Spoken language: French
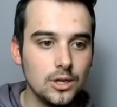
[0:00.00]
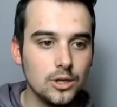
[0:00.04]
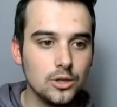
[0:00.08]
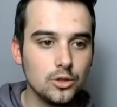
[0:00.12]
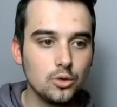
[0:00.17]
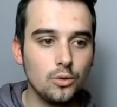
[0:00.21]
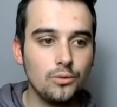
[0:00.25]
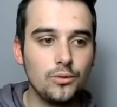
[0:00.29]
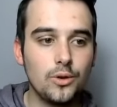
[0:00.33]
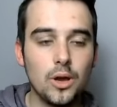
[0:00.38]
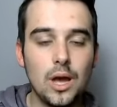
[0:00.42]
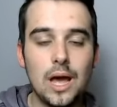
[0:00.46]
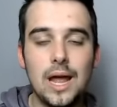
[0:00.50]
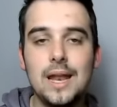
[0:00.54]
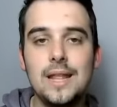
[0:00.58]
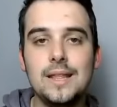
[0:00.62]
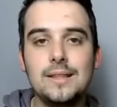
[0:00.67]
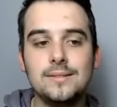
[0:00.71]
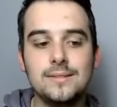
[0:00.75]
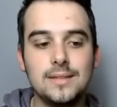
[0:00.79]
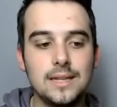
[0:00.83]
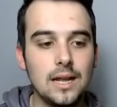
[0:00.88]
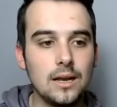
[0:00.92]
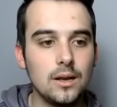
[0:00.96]
je trouve que allez,
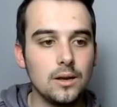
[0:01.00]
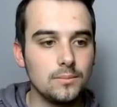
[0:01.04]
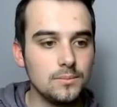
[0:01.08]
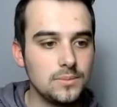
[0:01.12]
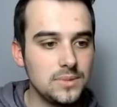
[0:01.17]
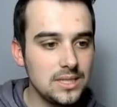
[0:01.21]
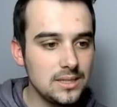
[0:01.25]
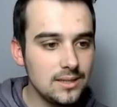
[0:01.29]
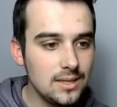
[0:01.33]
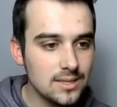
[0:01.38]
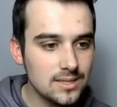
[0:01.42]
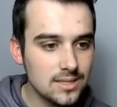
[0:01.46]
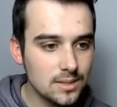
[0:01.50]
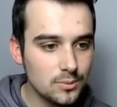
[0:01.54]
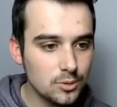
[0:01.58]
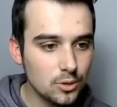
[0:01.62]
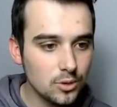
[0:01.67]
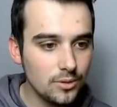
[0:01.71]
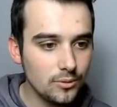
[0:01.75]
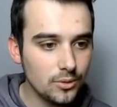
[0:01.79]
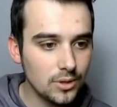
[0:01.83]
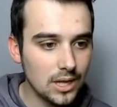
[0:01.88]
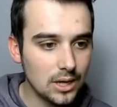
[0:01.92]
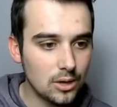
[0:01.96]
la petite déception au
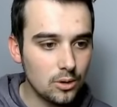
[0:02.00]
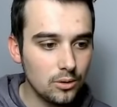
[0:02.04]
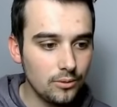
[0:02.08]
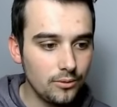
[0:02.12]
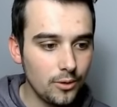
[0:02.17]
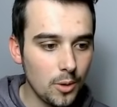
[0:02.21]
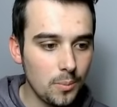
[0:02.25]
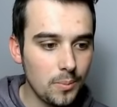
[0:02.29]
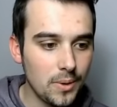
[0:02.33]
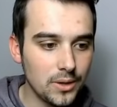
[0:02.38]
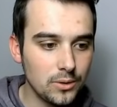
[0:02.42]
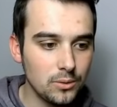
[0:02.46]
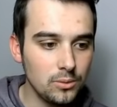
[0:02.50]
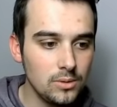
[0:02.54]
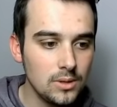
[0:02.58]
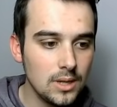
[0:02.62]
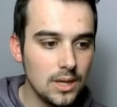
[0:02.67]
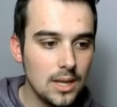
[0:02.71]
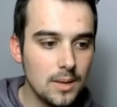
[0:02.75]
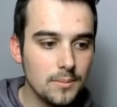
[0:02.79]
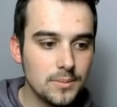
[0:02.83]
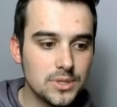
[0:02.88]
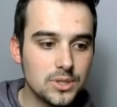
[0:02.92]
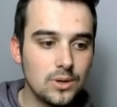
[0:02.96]
niveau de la cover, pardon,
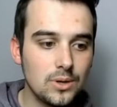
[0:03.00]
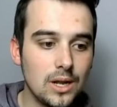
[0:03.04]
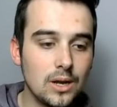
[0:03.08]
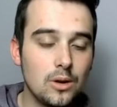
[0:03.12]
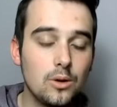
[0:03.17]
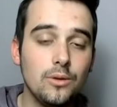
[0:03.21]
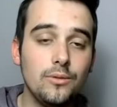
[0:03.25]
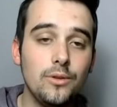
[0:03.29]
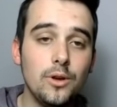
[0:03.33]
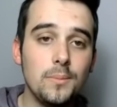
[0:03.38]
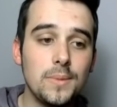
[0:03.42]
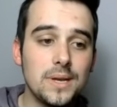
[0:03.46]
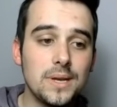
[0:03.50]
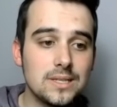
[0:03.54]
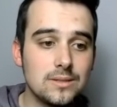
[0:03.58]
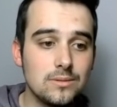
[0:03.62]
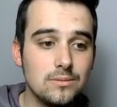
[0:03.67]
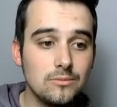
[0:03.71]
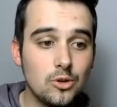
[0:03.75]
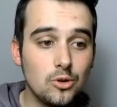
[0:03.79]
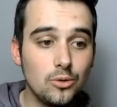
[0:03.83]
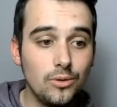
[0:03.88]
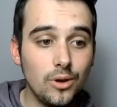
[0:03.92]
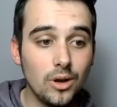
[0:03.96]
parce que la cover, bah, c'est
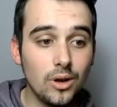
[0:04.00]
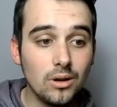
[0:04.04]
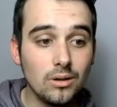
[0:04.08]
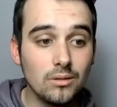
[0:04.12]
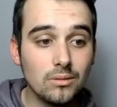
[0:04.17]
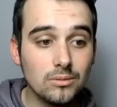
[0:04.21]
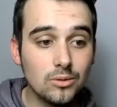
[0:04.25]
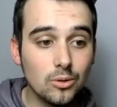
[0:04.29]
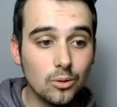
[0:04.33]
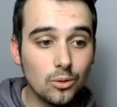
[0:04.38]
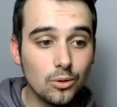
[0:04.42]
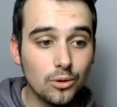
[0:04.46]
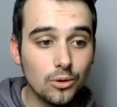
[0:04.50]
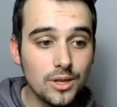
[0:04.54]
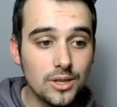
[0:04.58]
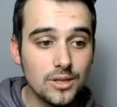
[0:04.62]
une cover euh, qu'on connaît